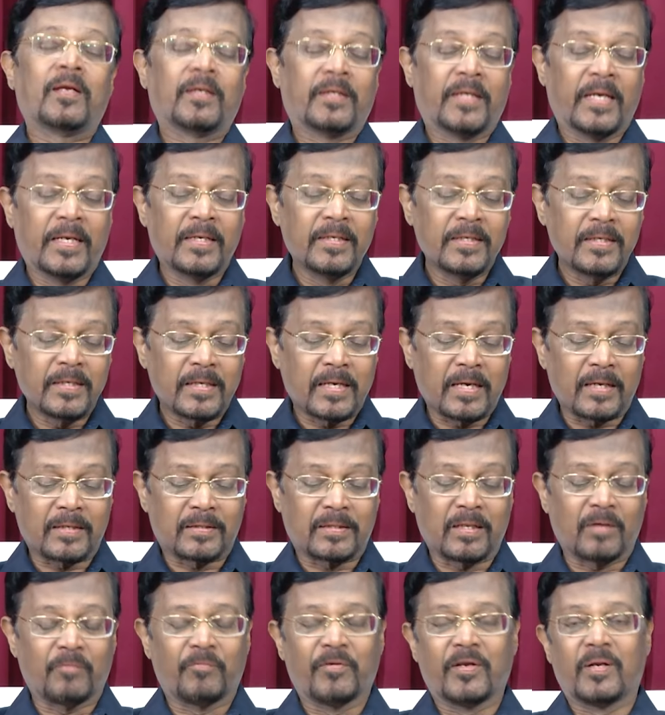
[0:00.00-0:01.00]
என்று
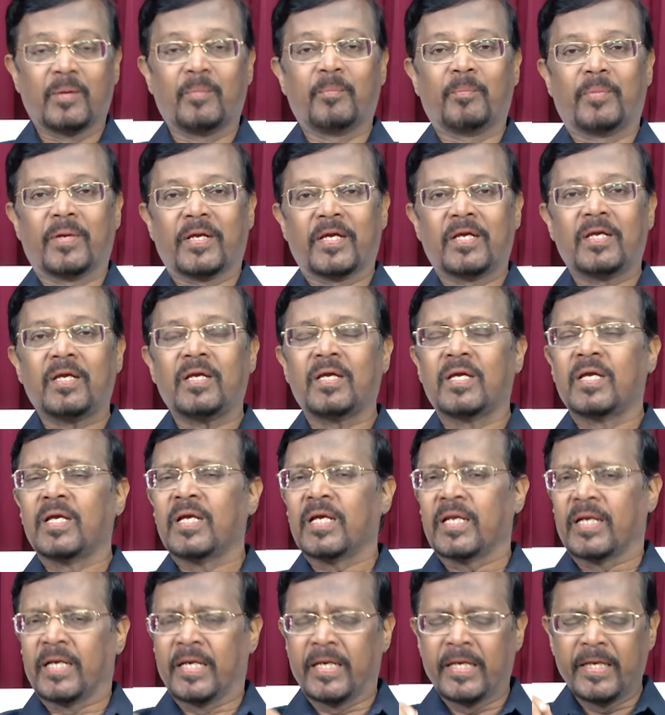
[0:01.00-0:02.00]
கர்த்தர் விரும்பி
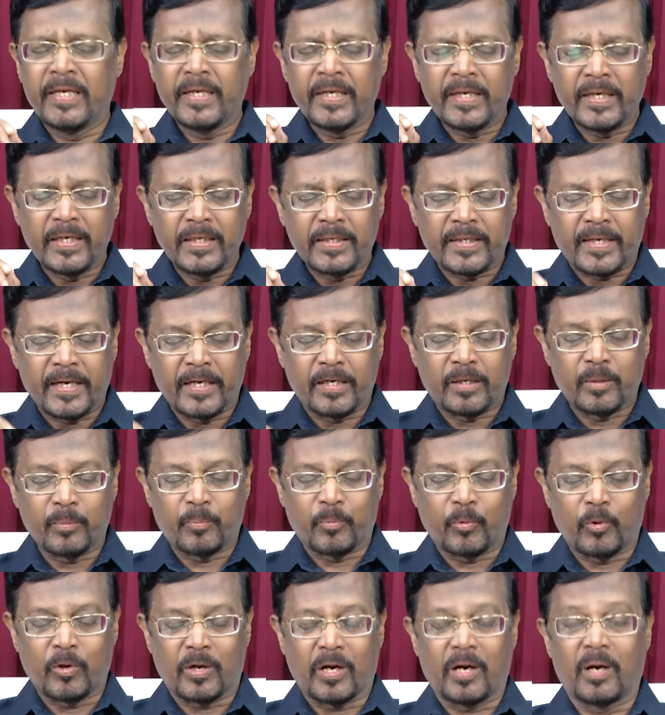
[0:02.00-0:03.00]
நீங்கள் கெட்டு
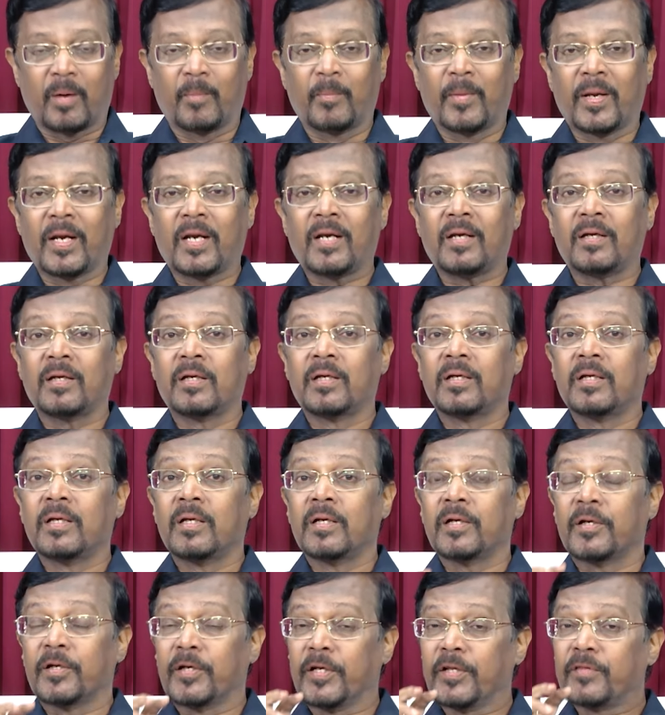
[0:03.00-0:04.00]
போகாமல்
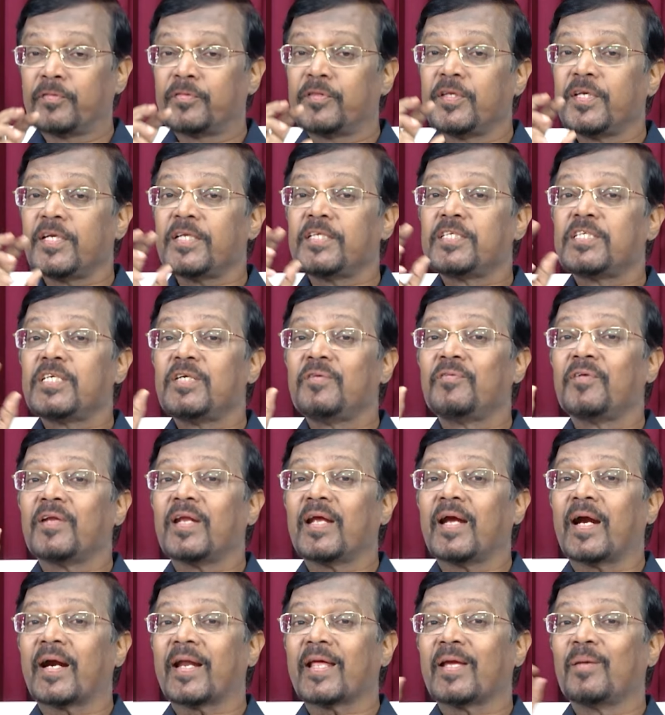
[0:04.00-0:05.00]
நித்திய ஜீவனை
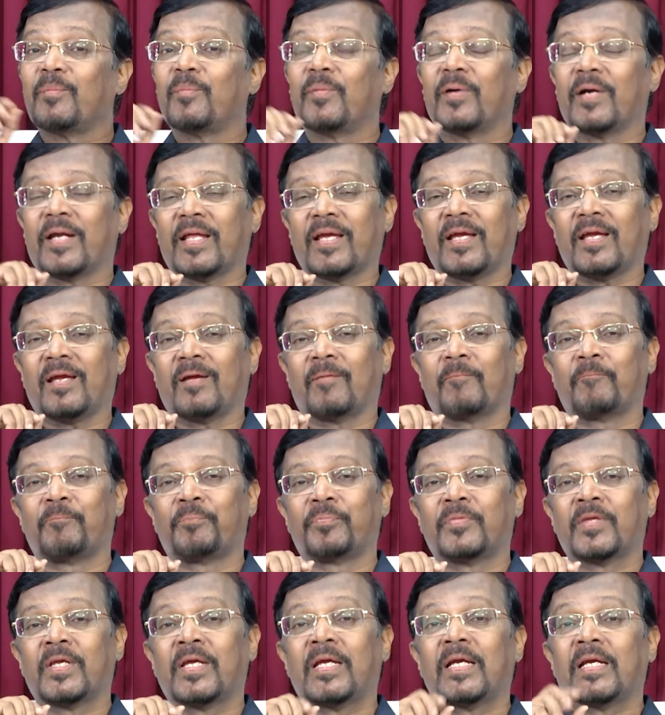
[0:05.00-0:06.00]
அடையும்படி
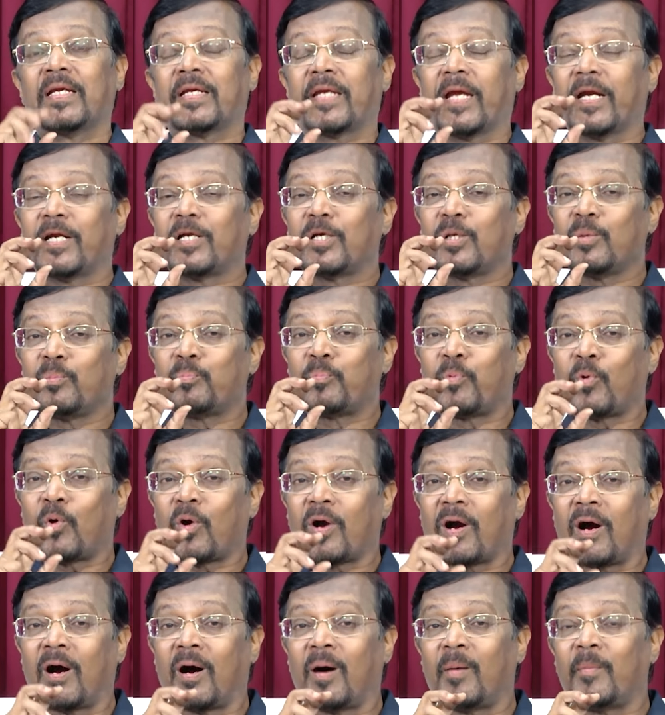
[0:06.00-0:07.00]
கெட்டு
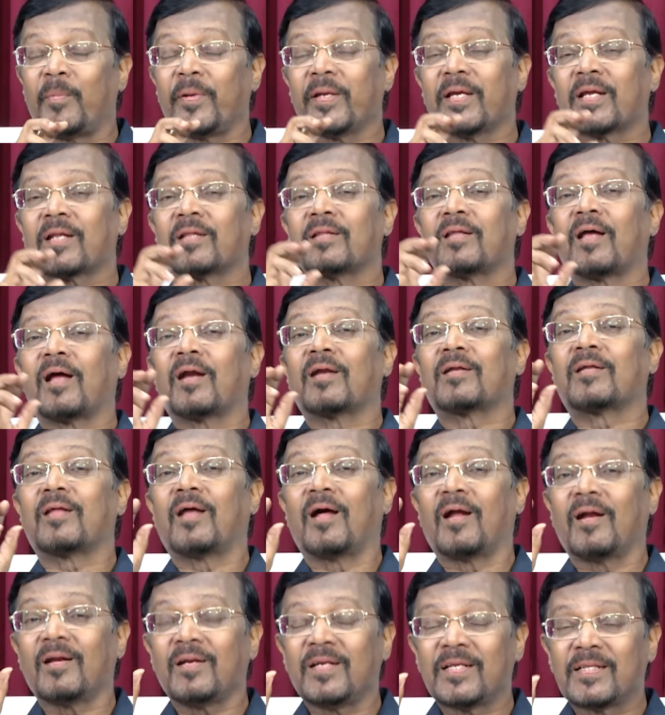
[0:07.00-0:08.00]
போகாமல்
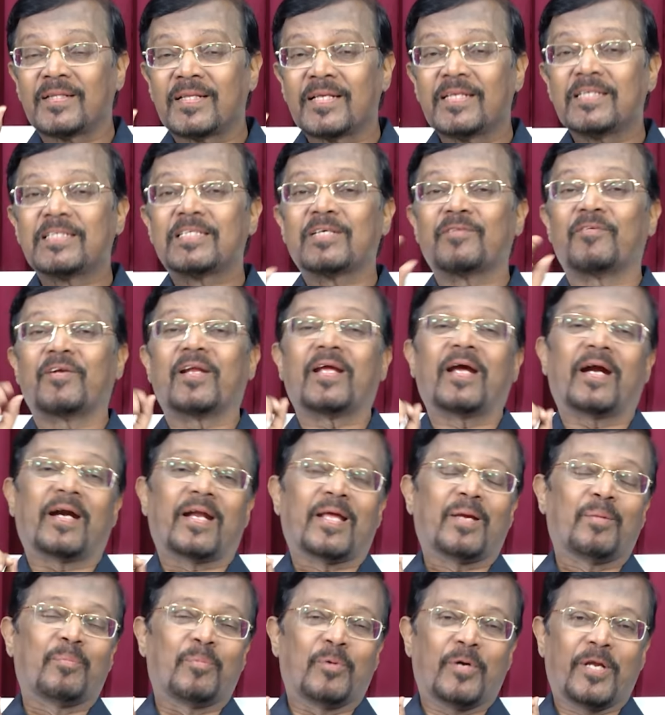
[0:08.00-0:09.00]
இருந்தால்தான் நித்திய ஜீவனை
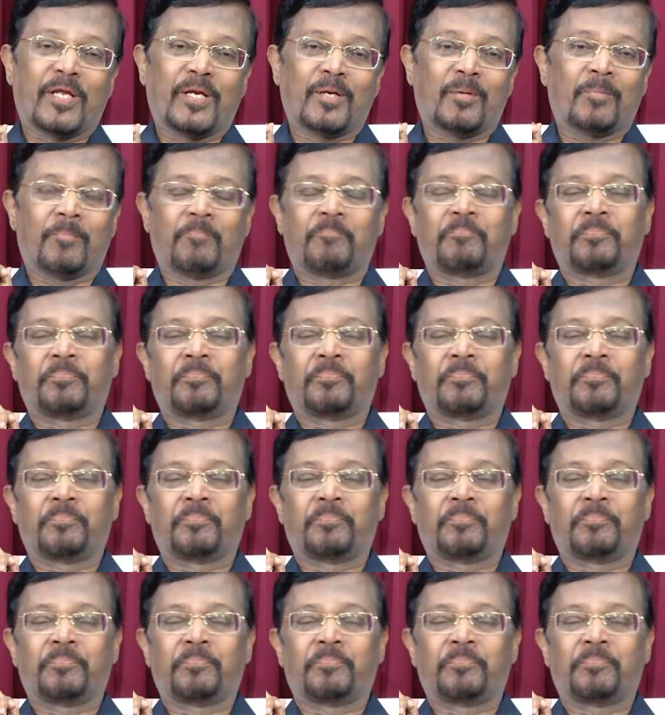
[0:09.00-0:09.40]
அடைய முடியும்